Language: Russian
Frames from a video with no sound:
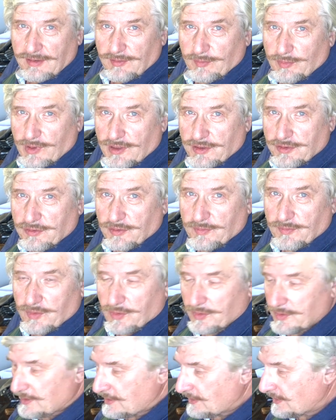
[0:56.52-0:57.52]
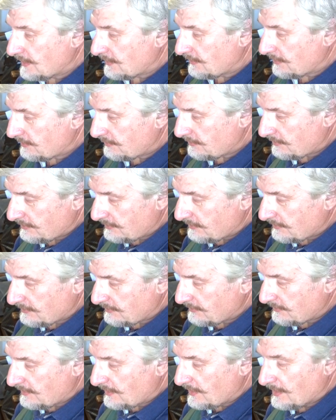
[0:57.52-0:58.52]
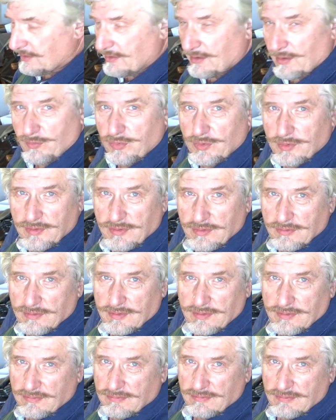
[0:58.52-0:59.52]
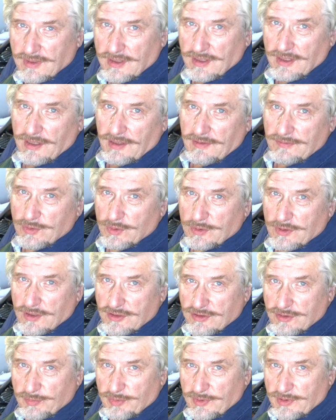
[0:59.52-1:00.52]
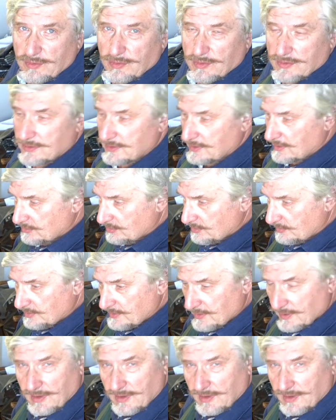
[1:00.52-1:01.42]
Прошло много лет, но для работы он все так же пригоден, особенно